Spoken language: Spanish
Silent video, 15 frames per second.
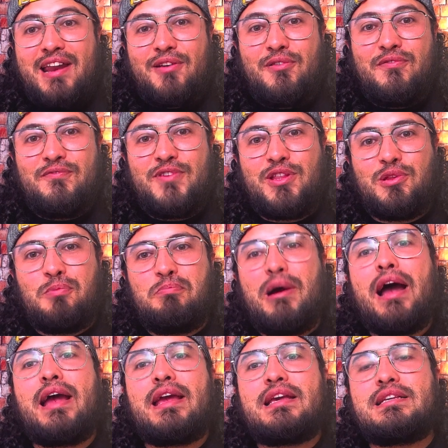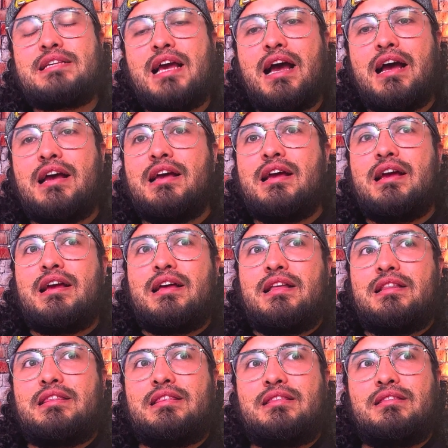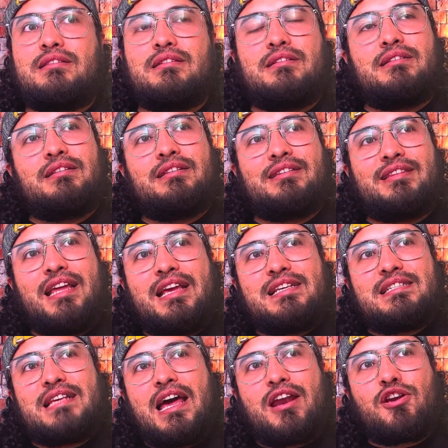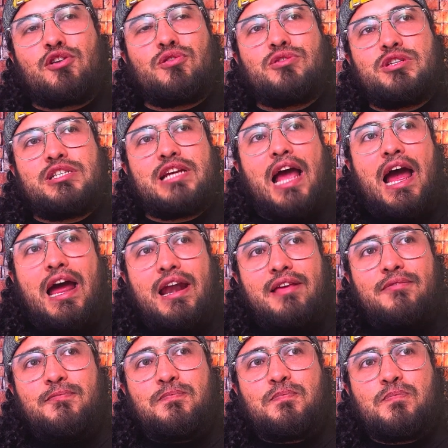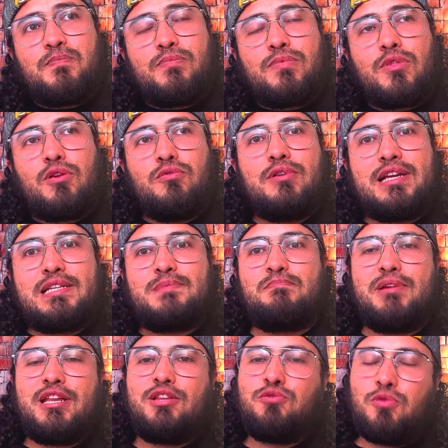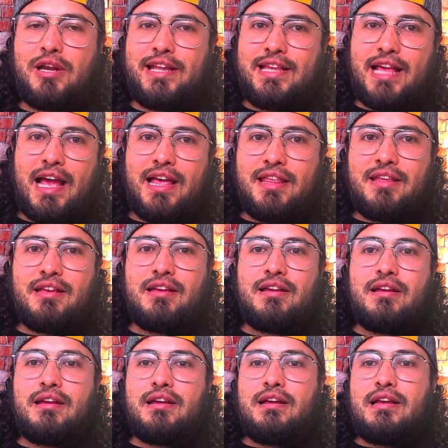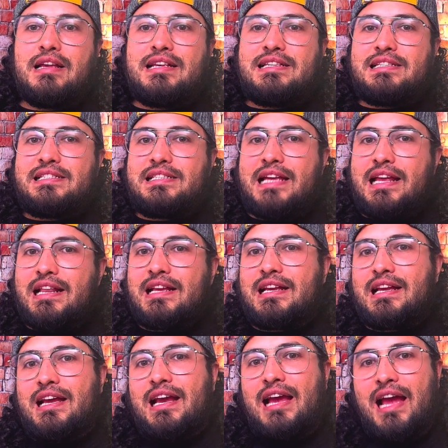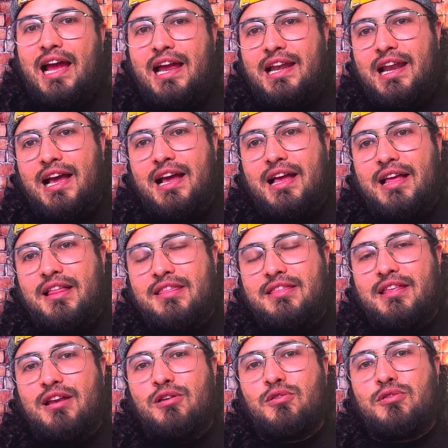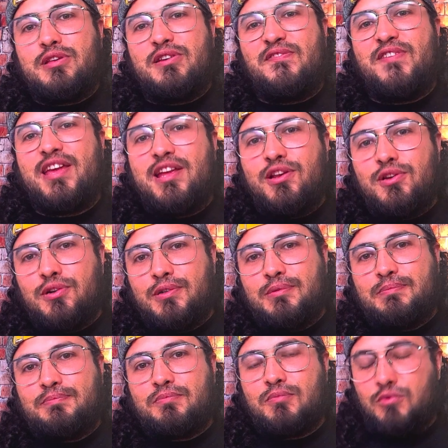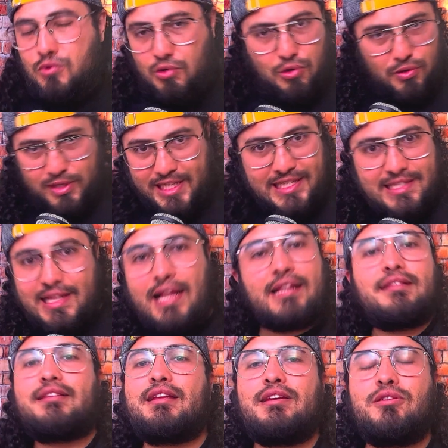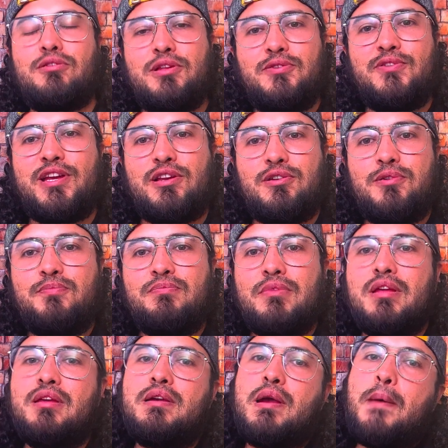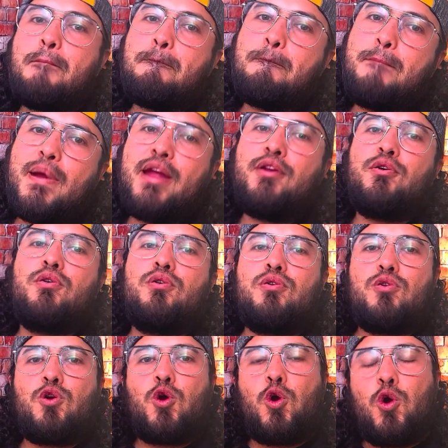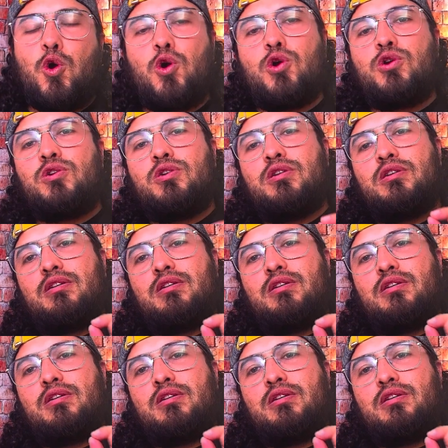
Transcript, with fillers: con Fito Páez, a desarrollar una espiritualidad cercana de lo divino, no distante de lo divino, pero con